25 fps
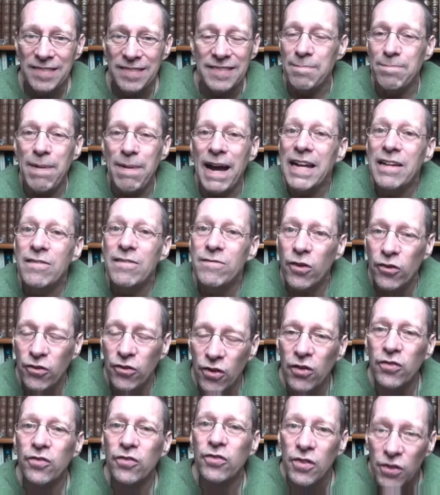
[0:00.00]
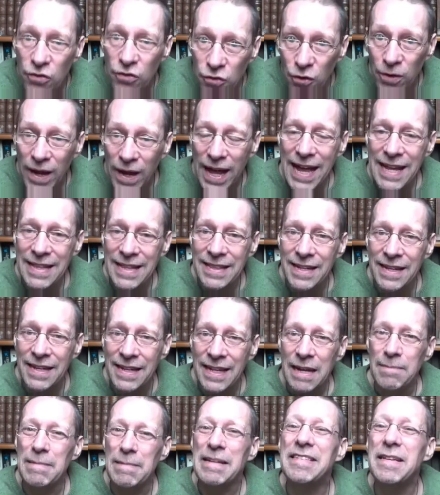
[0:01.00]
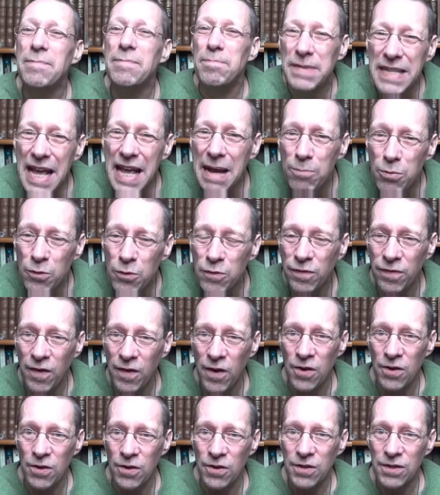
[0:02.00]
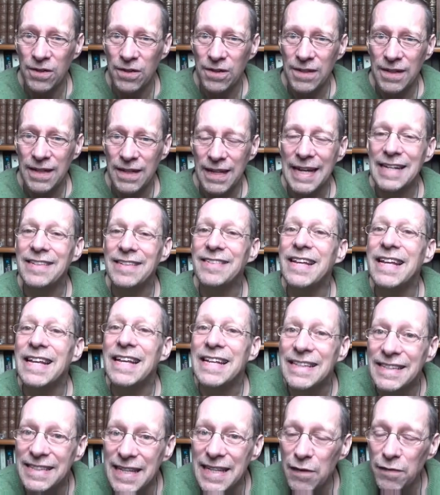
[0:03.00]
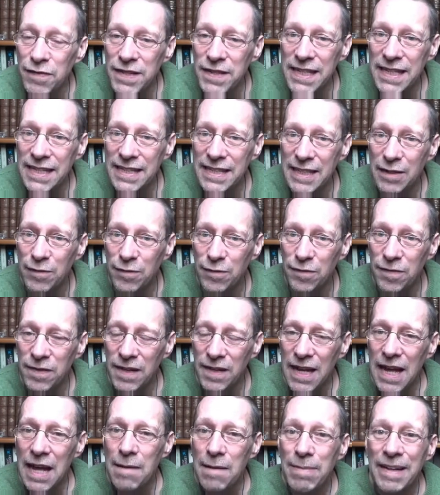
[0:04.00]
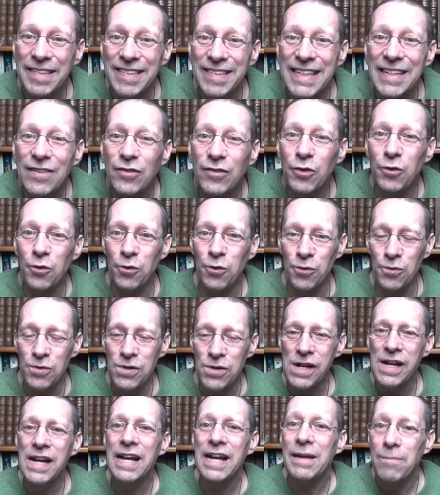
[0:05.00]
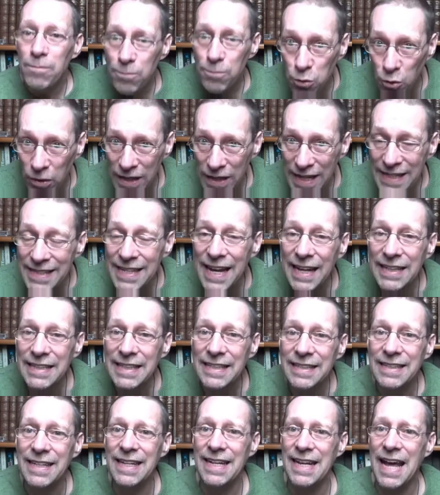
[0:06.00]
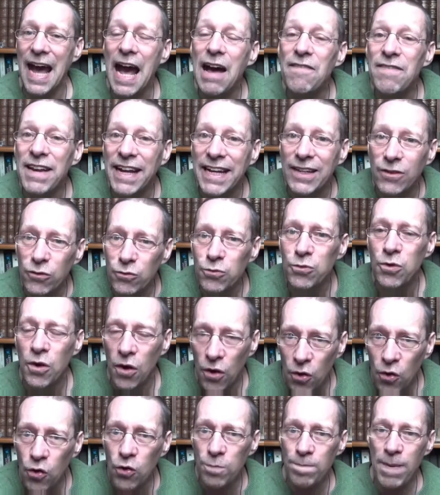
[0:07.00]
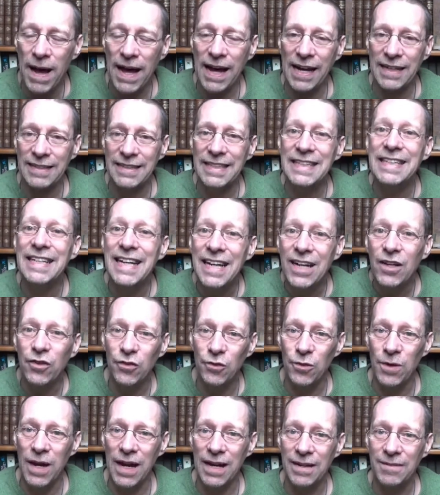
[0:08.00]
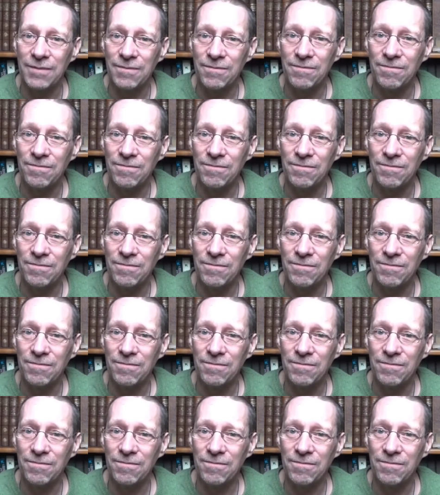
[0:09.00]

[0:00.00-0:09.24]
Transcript: ce n'est pas une vengeance de haine, mais c'est bien plus fort et c'est définitif, parce qu'ils seront pour l'éternité avec nous au paradis, cela.